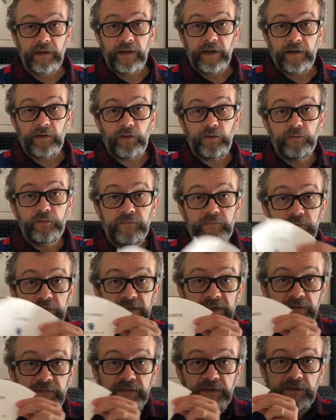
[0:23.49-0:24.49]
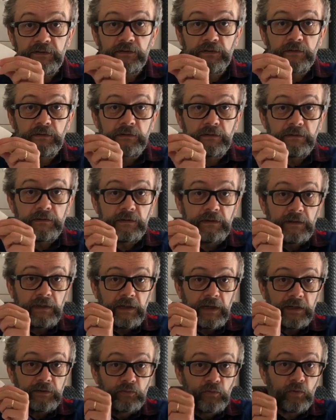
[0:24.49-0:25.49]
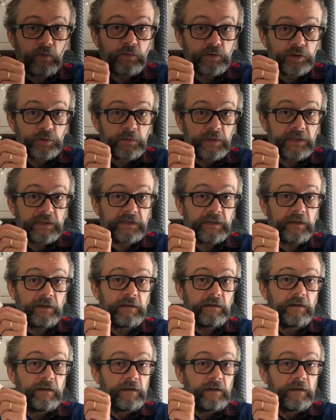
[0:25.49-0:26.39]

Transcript: Alors nous vous invitons à nous rejoindre